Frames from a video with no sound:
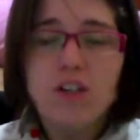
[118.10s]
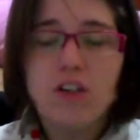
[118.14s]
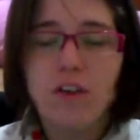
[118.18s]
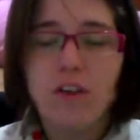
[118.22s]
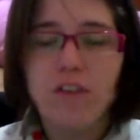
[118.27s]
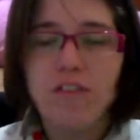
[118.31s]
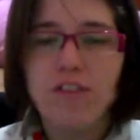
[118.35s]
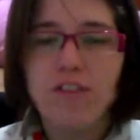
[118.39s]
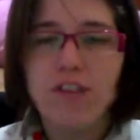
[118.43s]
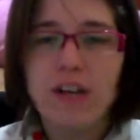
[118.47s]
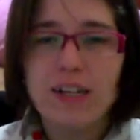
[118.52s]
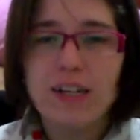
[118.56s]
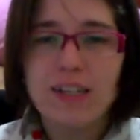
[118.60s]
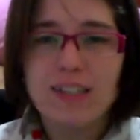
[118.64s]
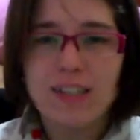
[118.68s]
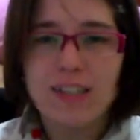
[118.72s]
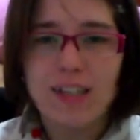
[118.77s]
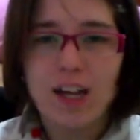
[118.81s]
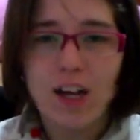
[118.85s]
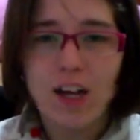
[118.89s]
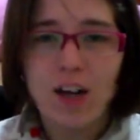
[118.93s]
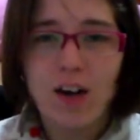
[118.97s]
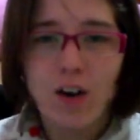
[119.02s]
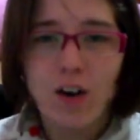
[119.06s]
¿Son
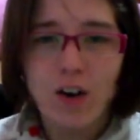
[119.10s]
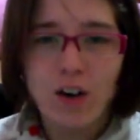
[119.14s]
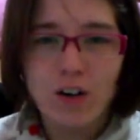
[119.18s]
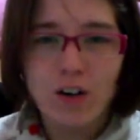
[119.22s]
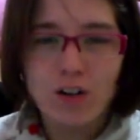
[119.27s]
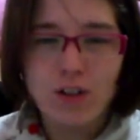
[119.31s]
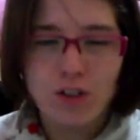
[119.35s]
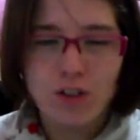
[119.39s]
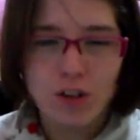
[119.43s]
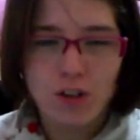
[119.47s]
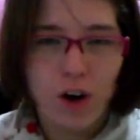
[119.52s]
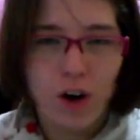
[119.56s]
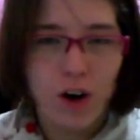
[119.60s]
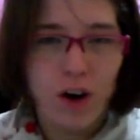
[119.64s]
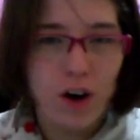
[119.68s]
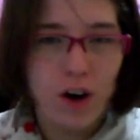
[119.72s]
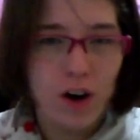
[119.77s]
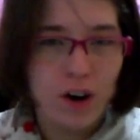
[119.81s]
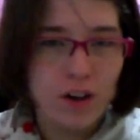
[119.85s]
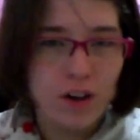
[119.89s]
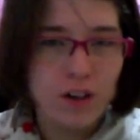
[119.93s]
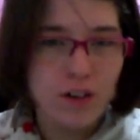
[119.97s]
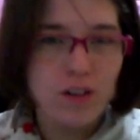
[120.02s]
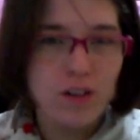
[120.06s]
flechas o
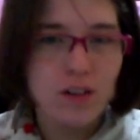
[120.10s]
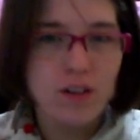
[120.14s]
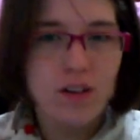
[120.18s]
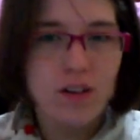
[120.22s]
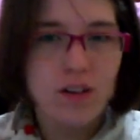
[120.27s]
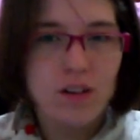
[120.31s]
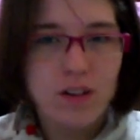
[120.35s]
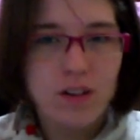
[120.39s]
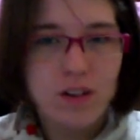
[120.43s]
son...?